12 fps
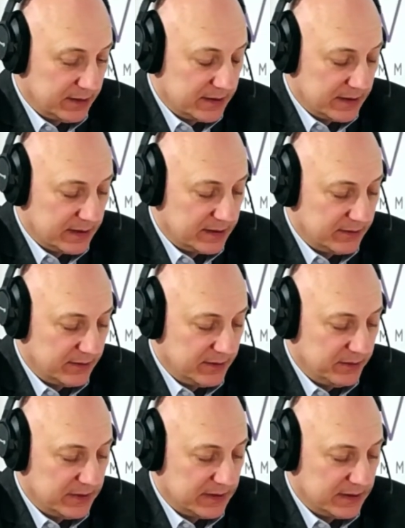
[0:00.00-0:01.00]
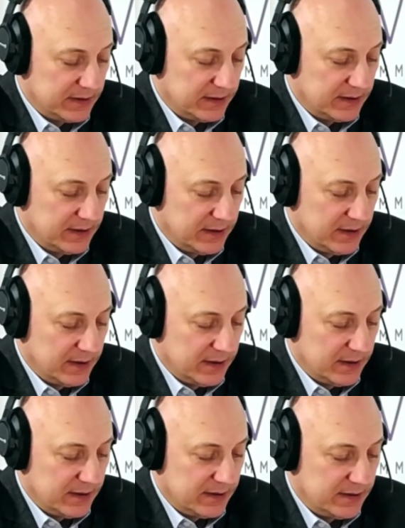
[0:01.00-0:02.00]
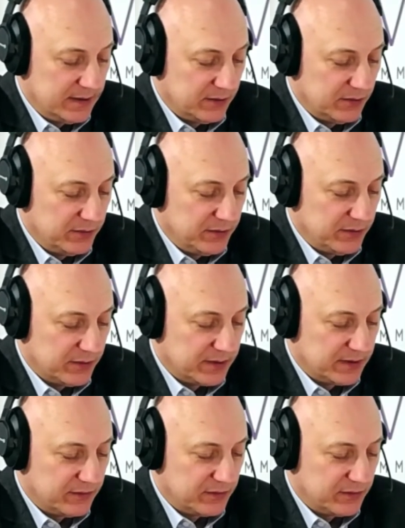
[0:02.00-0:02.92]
Царство Небесное силу берется.